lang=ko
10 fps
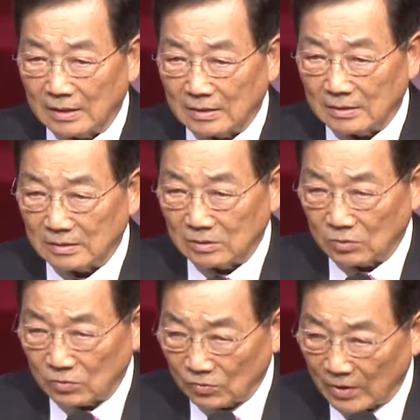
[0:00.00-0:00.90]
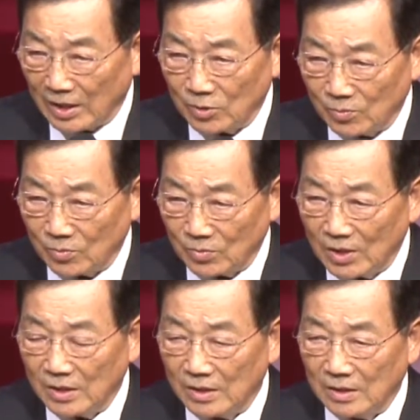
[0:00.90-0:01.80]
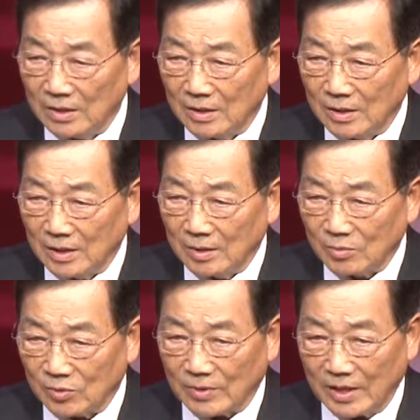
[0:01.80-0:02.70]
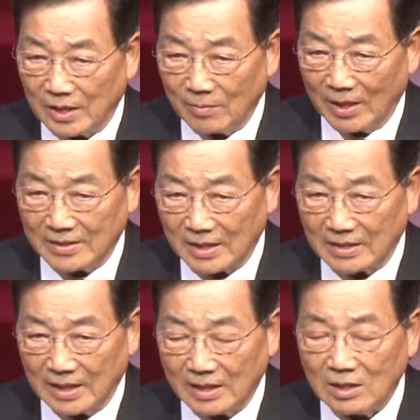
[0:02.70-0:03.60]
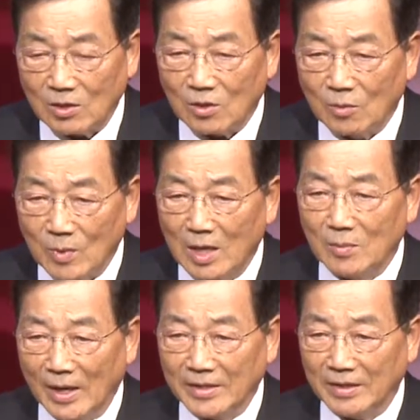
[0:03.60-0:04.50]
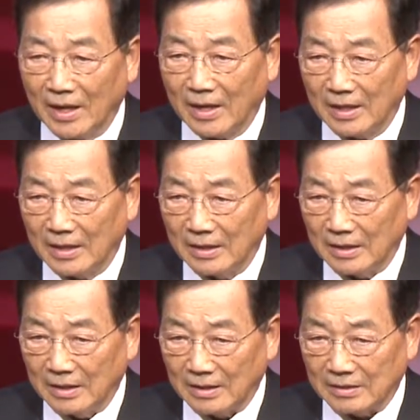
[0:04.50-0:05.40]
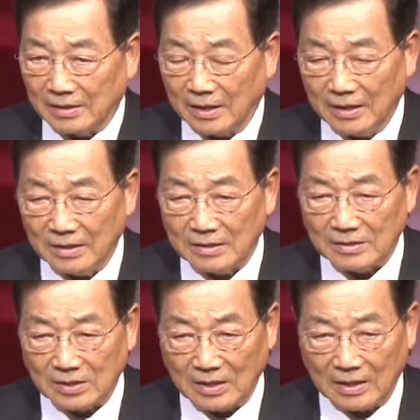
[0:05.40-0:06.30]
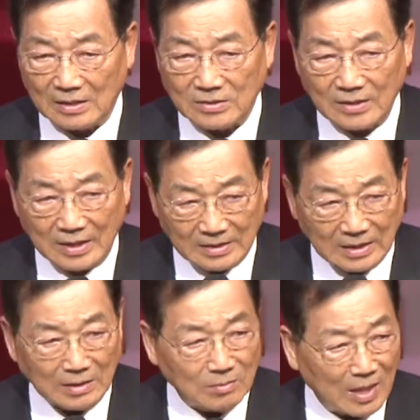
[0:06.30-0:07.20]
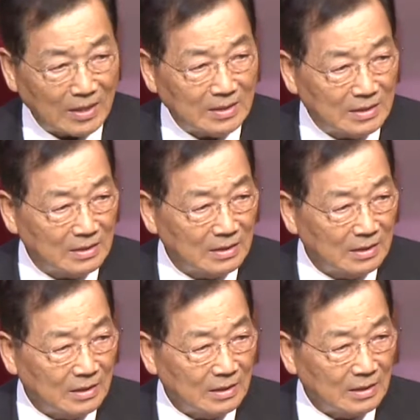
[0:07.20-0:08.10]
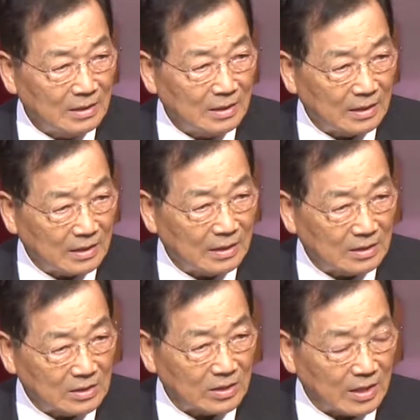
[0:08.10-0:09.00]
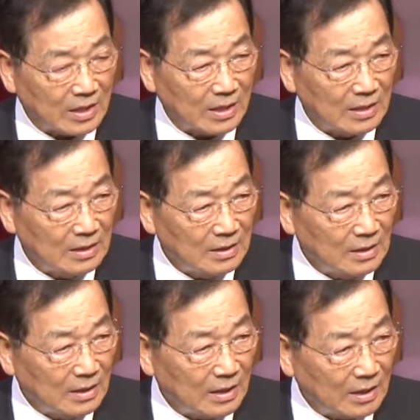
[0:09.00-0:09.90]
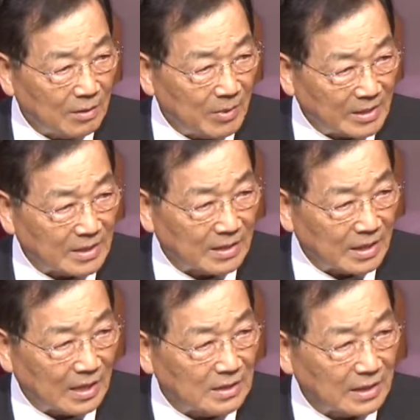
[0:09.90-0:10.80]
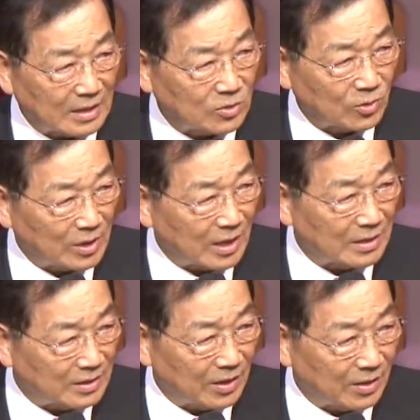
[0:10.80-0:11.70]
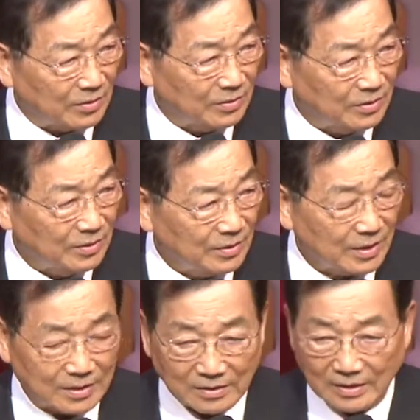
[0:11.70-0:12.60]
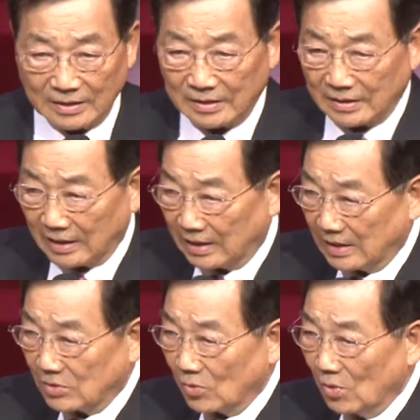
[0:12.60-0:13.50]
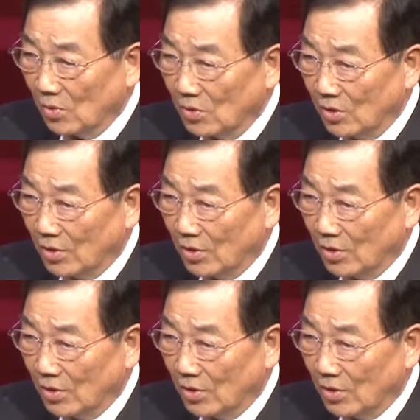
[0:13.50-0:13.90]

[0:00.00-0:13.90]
그 우라늄이 북한의 매장량이 어마어마한데 그게 세계에서 가장 많은 예, 지하 예, 매장량을 가지고 있다는 거예요. 그걸 해가지고